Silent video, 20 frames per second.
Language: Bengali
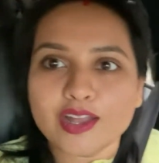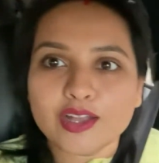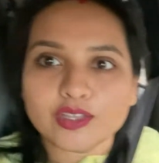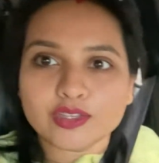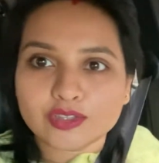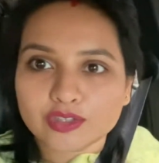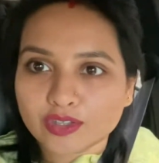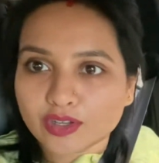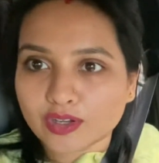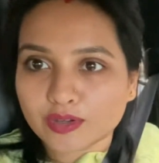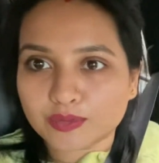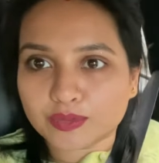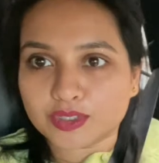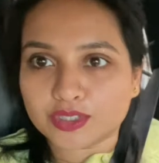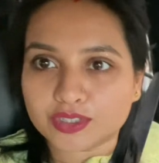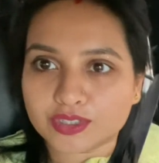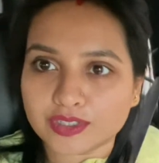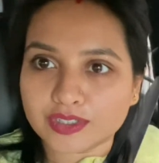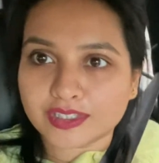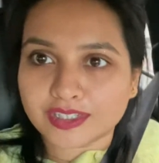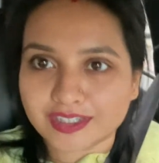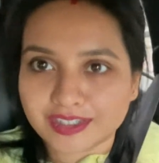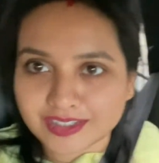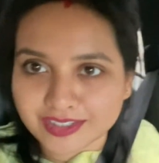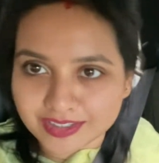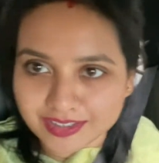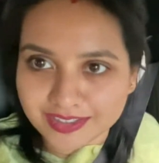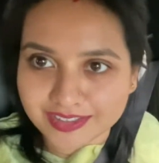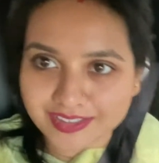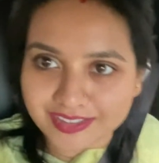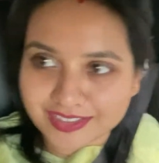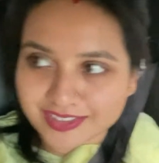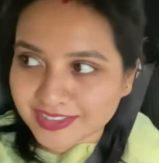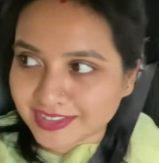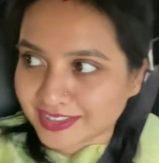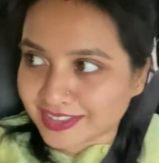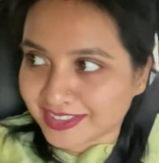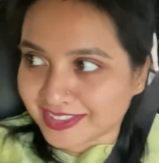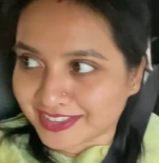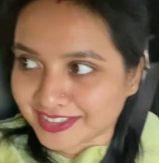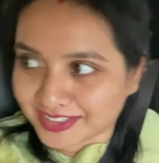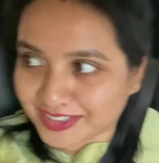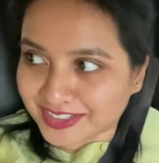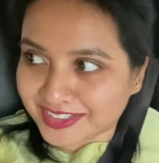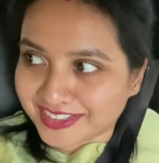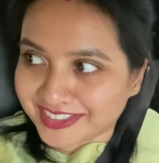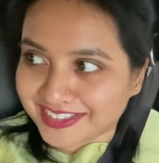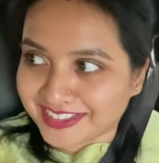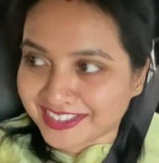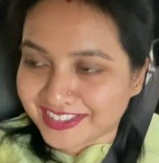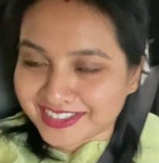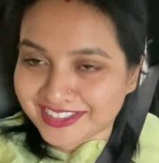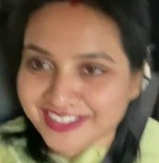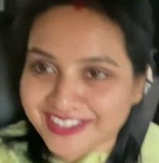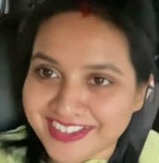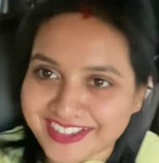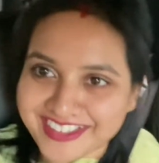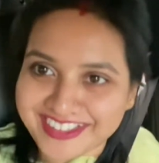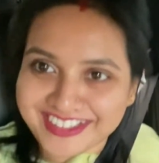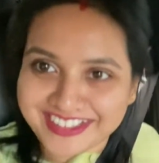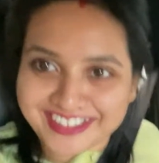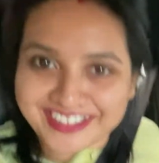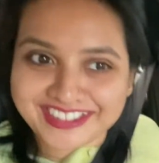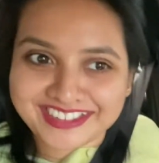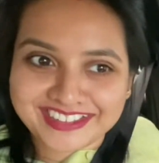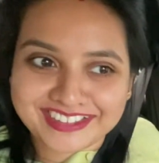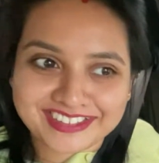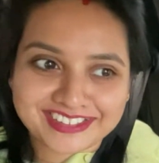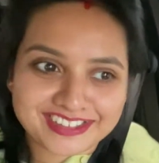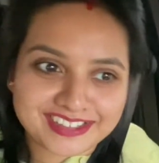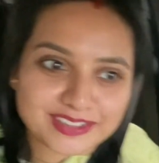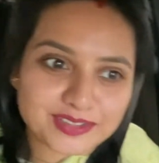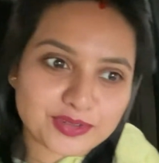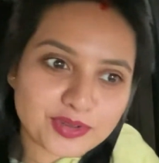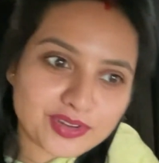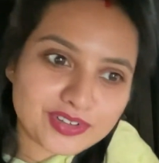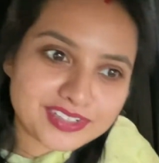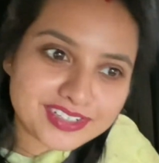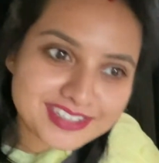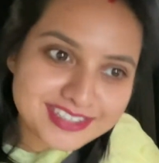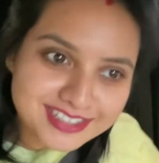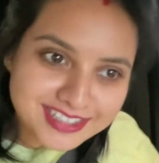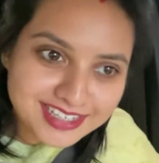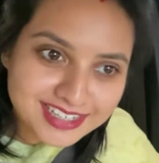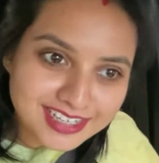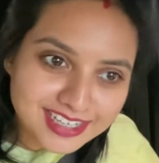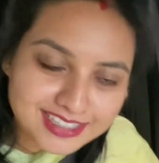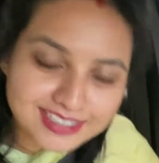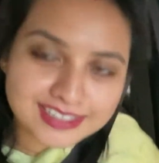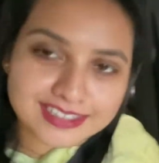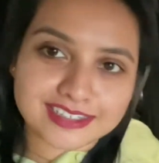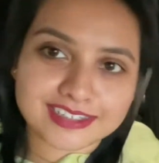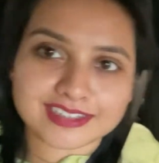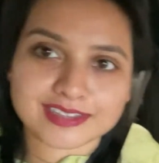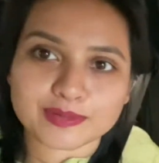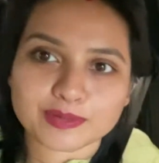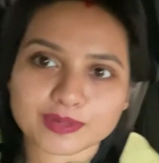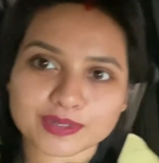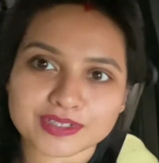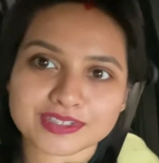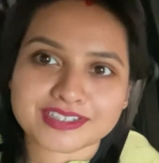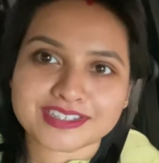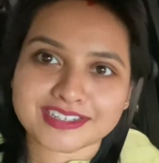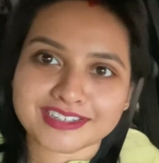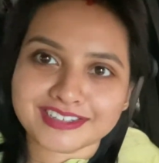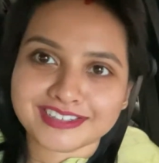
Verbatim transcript: খালি ছবি দেখালে হবে অডিয়েন্সকে কিছু খেতে দাও অডিয়েন্সকে তো কিছু খেতে দাও না তুমি হ্যাঁ, তো অডিয়েন্সকে খেতে দিতে বলছে